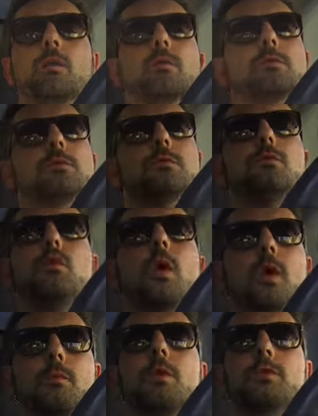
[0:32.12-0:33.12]
un, un
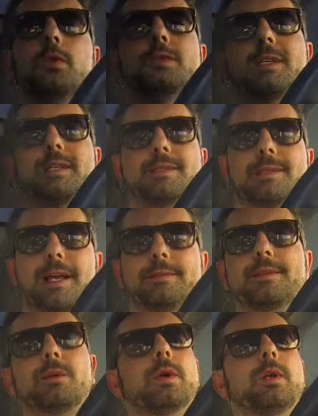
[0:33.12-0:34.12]
luogo molto
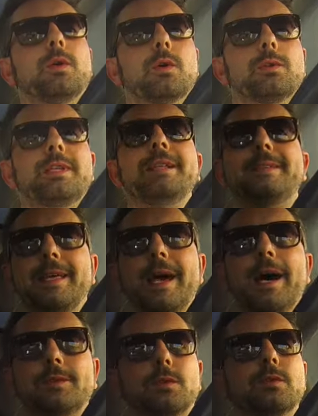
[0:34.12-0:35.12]
interessante quello del
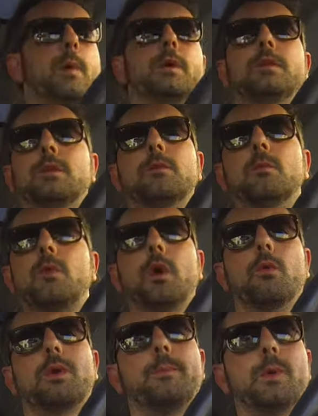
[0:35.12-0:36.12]
teatro. Poi io comunque
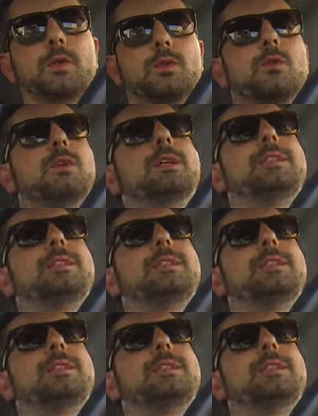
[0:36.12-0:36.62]
ho un rapporto con la